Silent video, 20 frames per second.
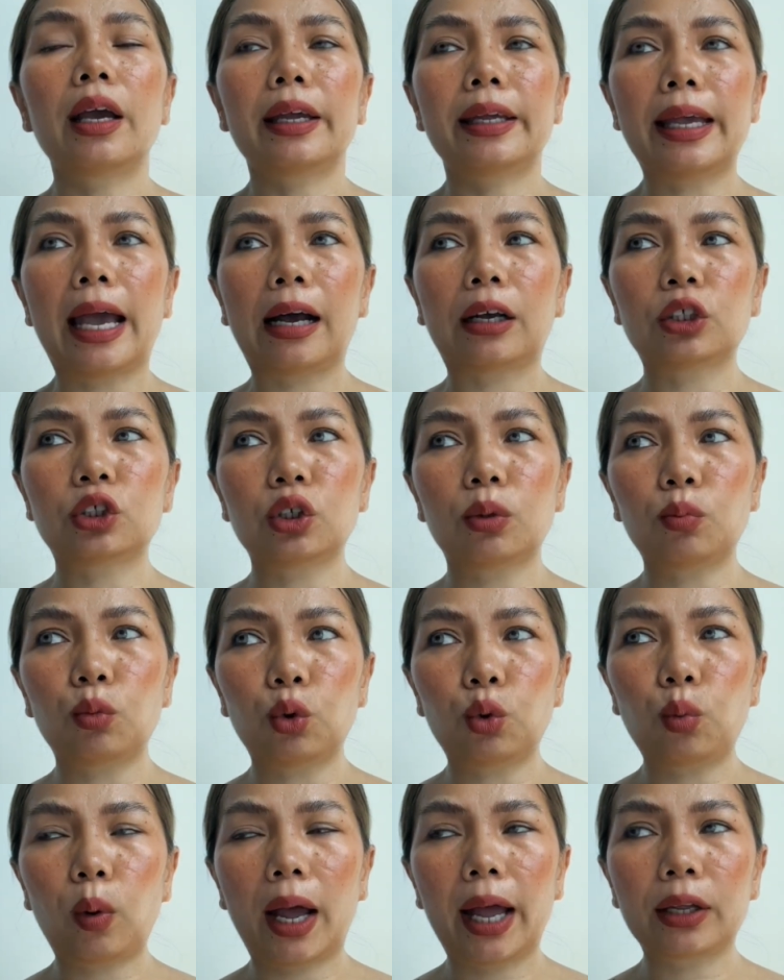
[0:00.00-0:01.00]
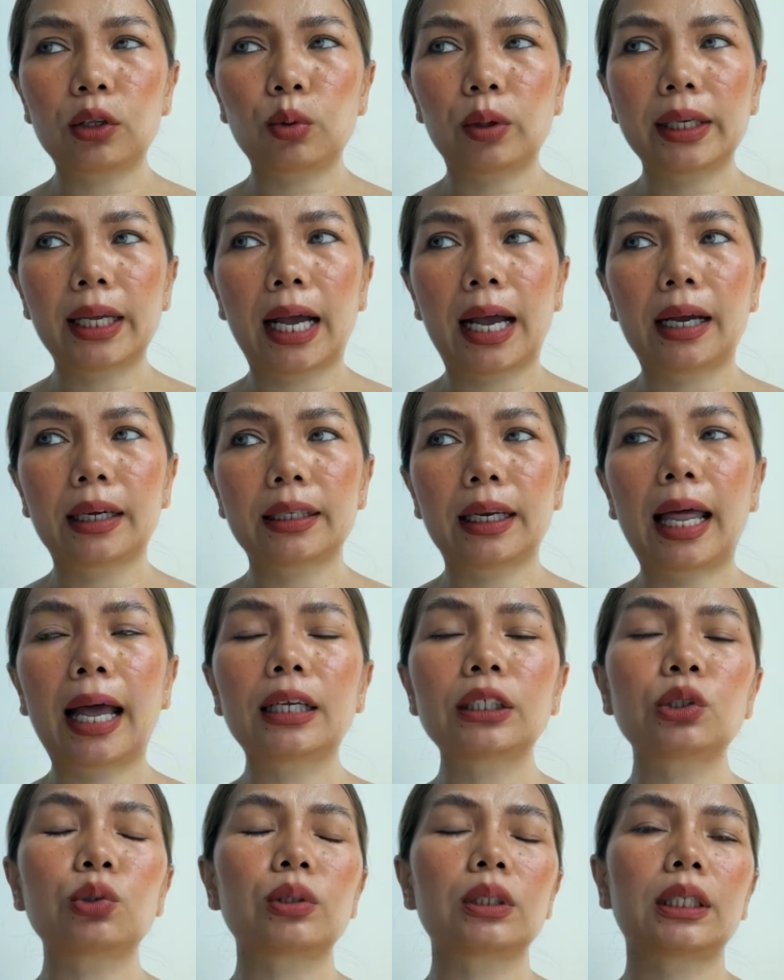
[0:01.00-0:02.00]
อย่างสมมุติว่าตัวอย่างล่า
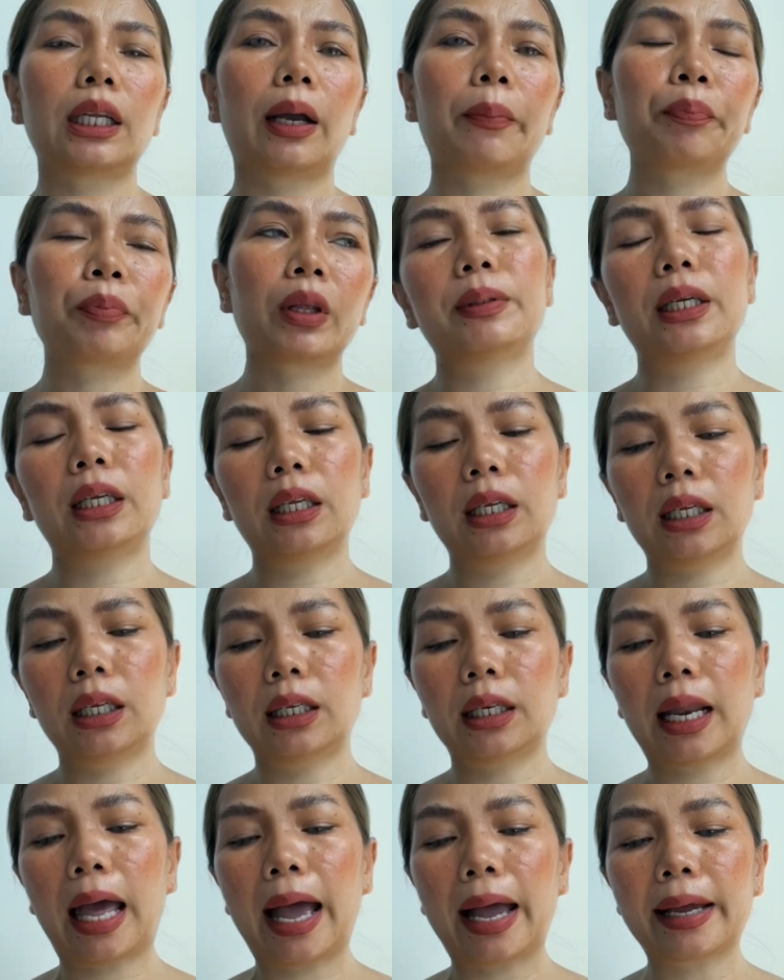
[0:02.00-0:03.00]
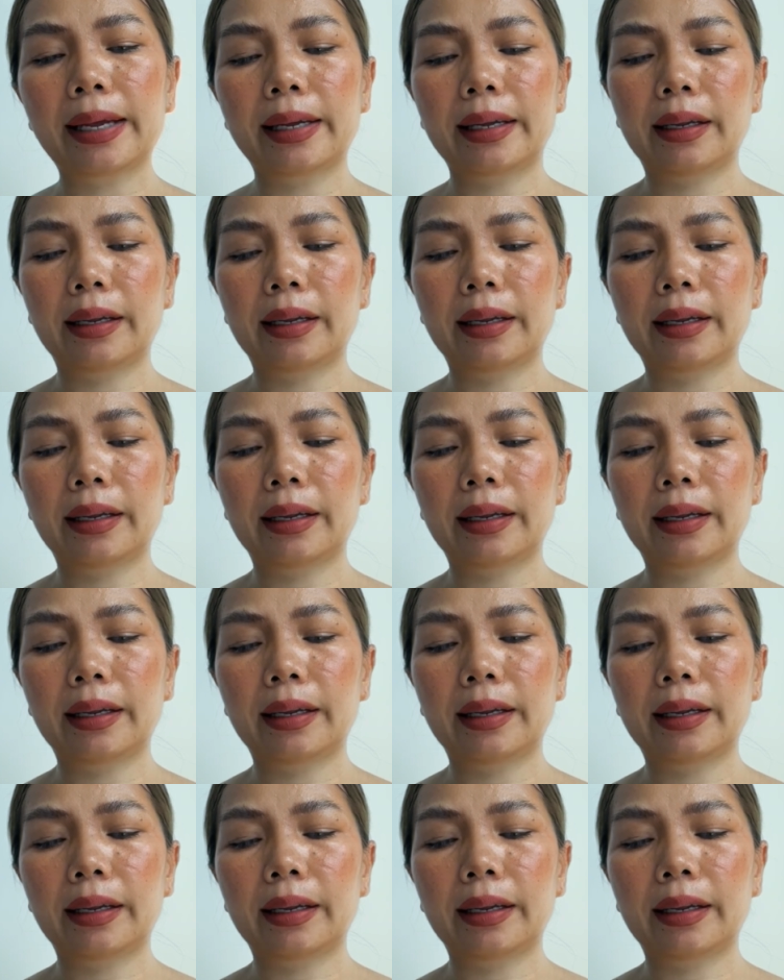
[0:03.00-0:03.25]
สุดเนี่ยพี่ได้